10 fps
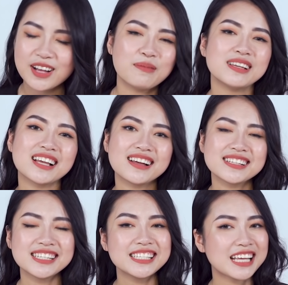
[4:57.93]
Còn bây giờ,
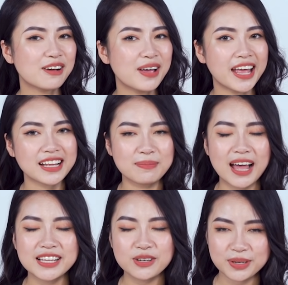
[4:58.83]
xin chào và hẹn gặp
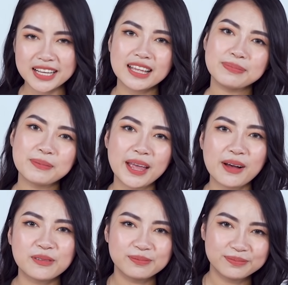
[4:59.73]
lại trong những clip tiếp theo.